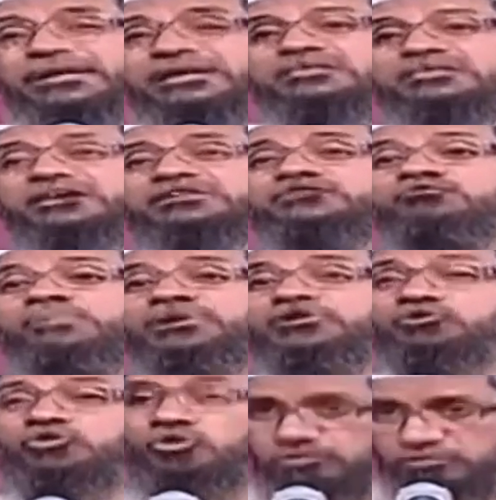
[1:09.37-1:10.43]
মহিলাকে অনুমতি
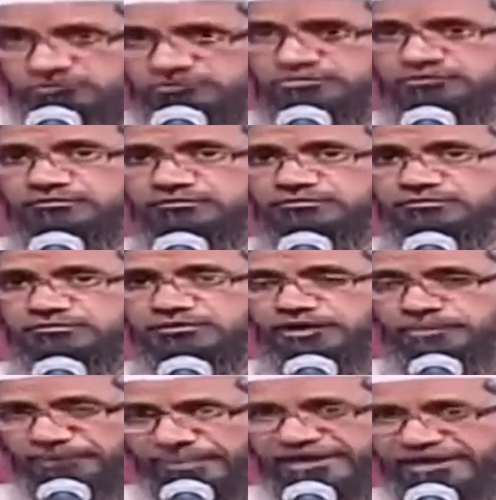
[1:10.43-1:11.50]
দিয়েছিলেন
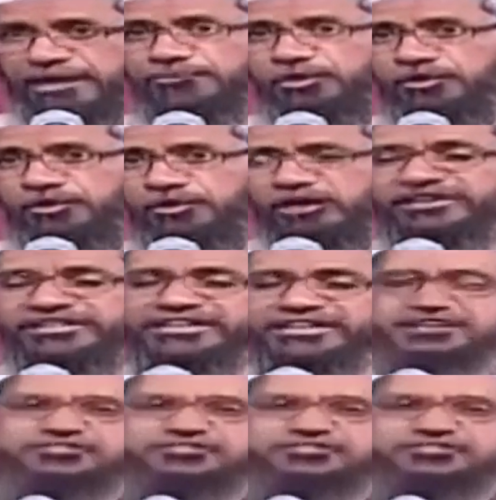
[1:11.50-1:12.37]
পরিস্থিতির উপর নির্ভর